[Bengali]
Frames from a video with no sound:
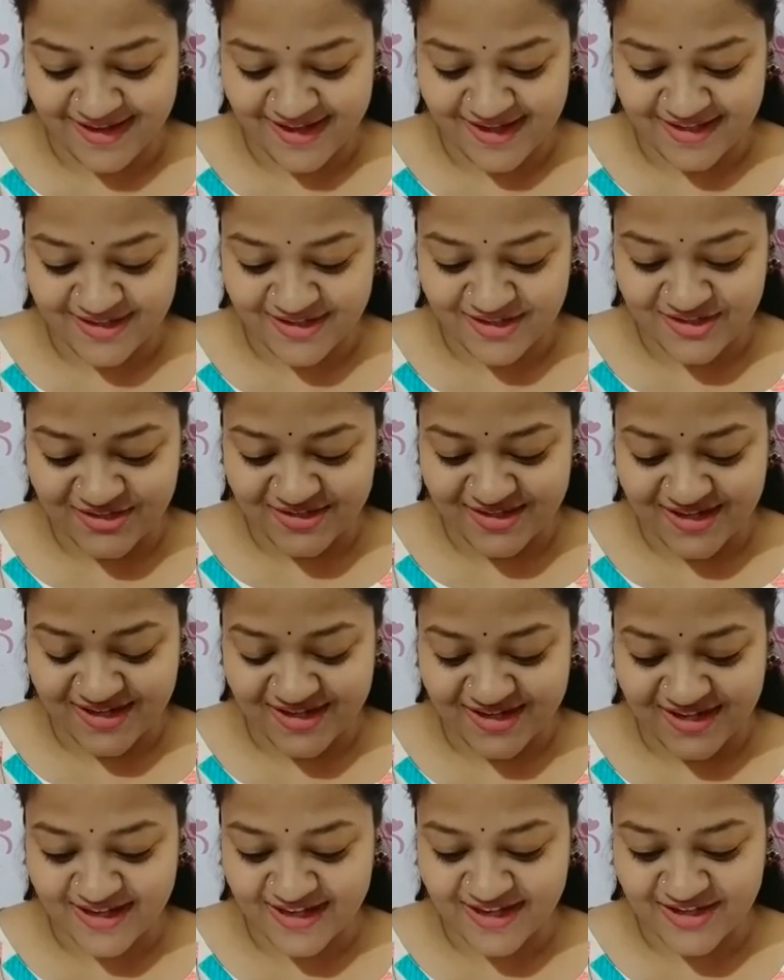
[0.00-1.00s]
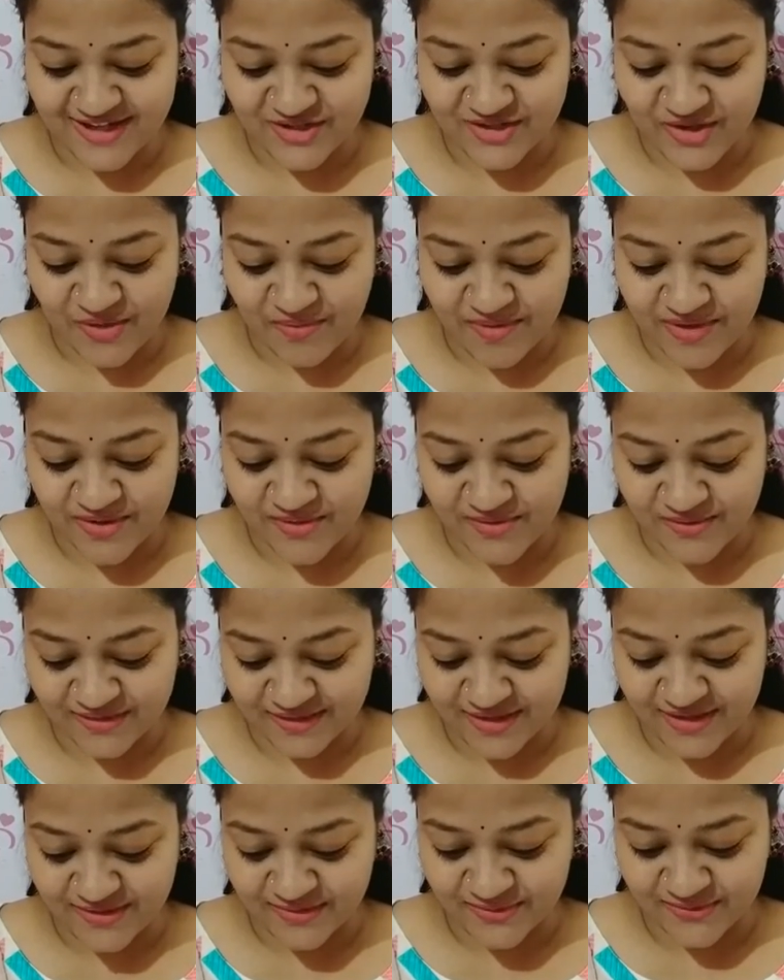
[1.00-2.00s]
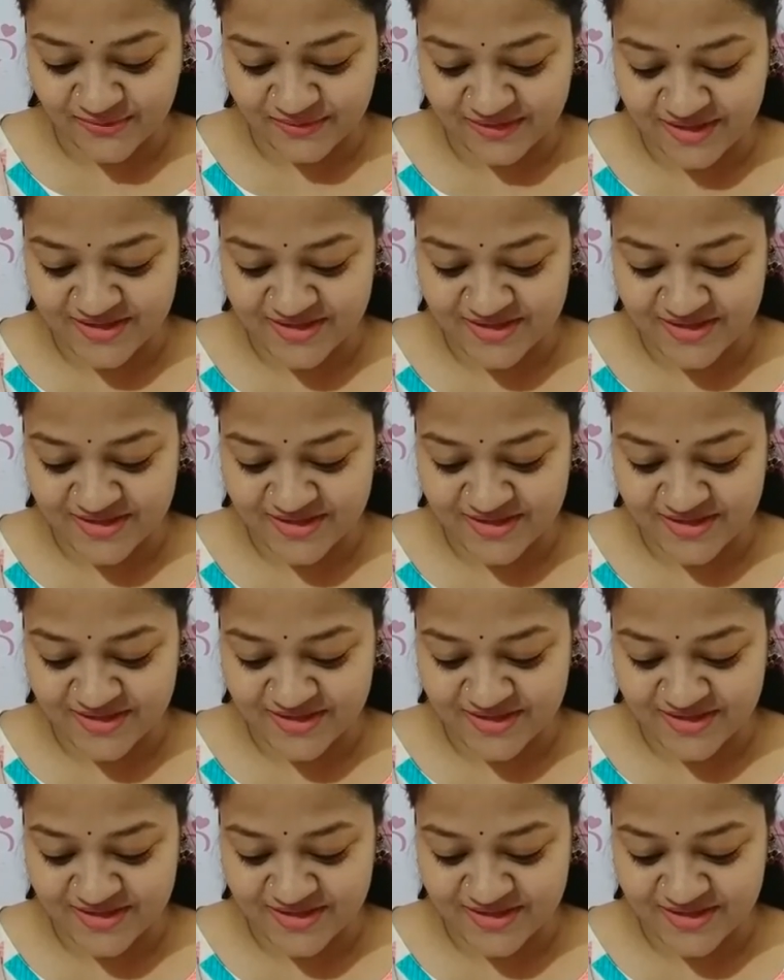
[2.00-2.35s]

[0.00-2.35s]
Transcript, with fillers: আজকে সানডে সবাই ঘুরতে টুকতে